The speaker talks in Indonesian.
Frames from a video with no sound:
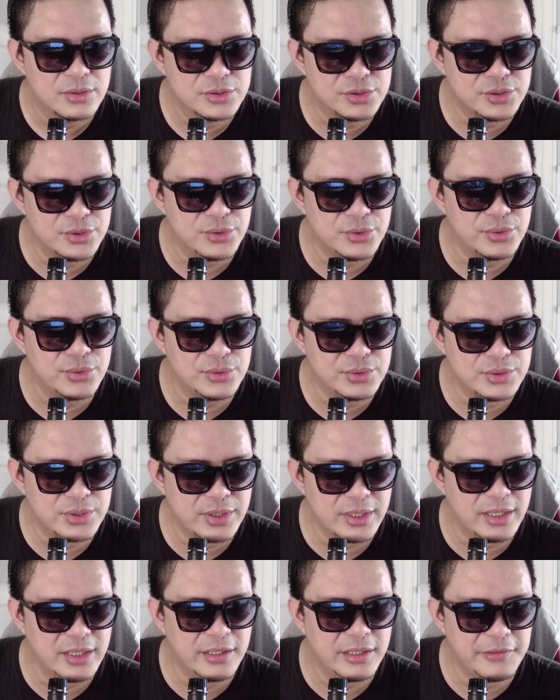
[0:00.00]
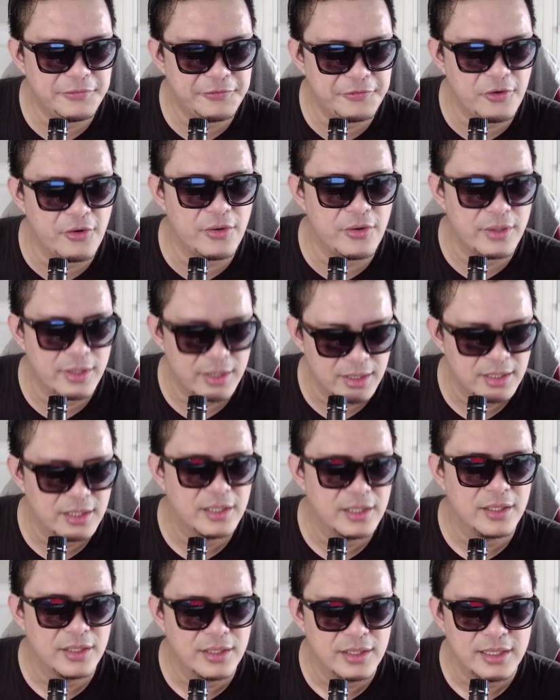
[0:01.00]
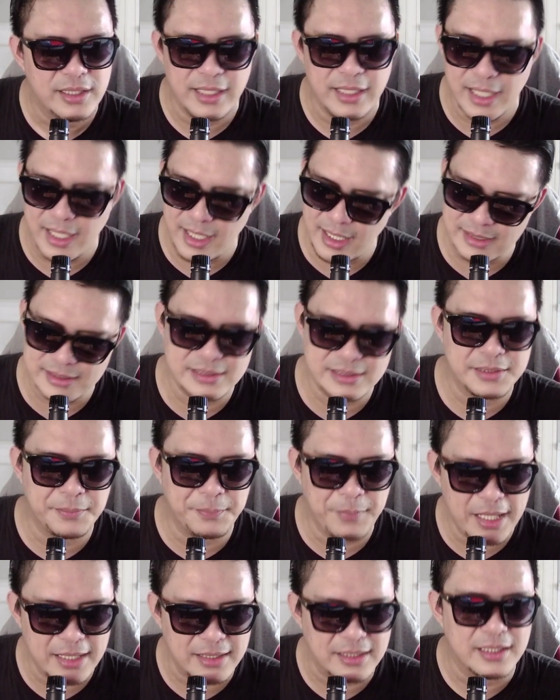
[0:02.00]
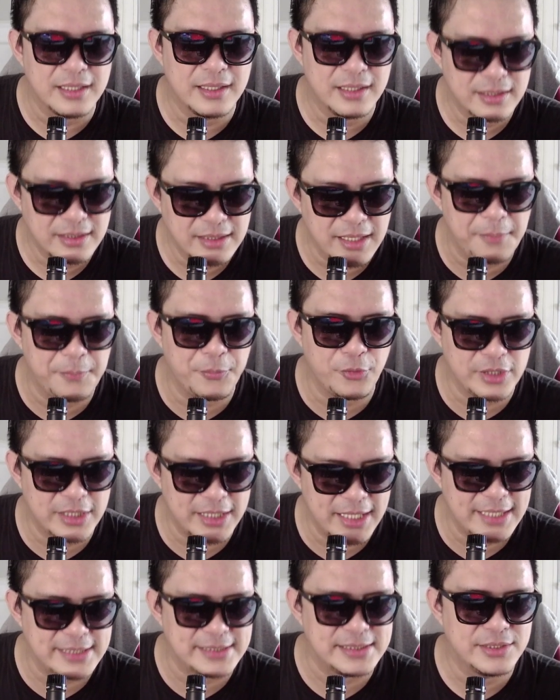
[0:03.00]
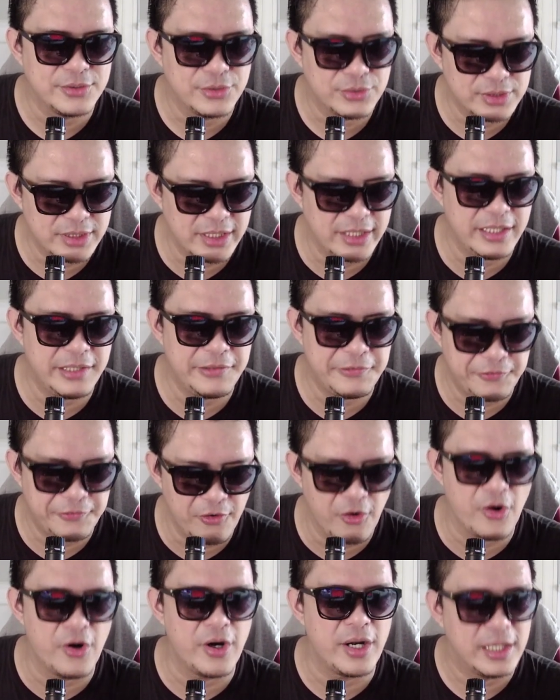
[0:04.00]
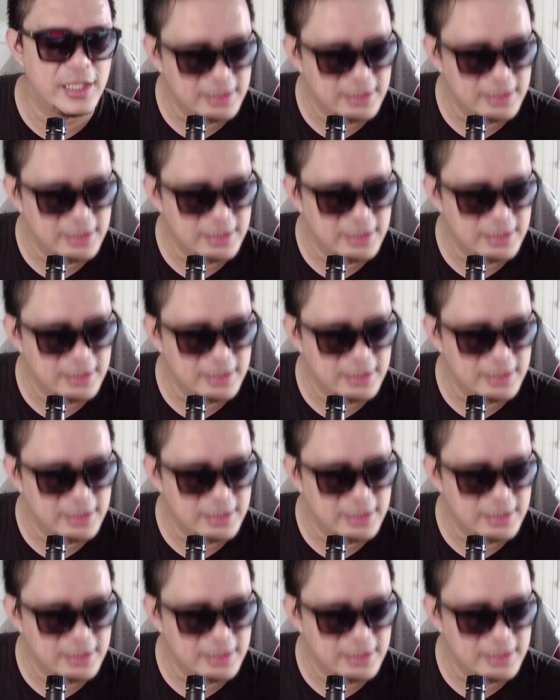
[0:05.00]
two, three, four. Yes, tepat. Temponya nice. Three, four.